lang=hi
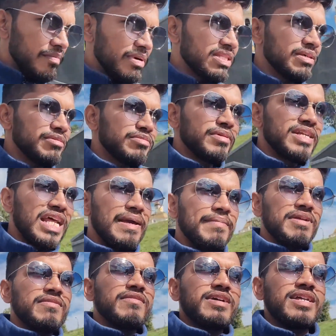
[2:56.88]
मतलब इसमें
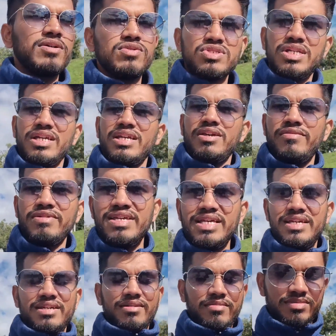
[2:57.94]
टाइमिंग वगैरह कुछ लिखी हुई
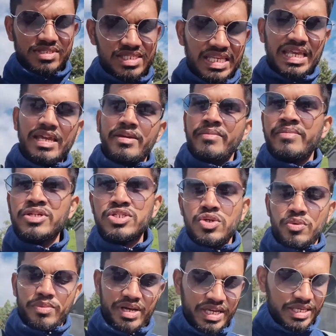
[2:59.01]
है सेम
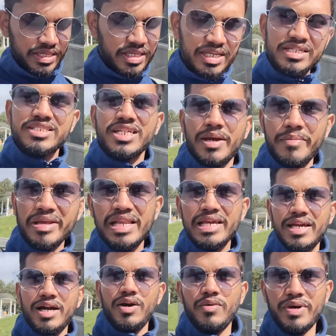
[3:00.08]
इशू भाई रशिया में
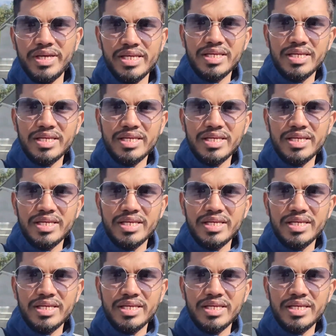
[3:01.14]
लिखा हुआ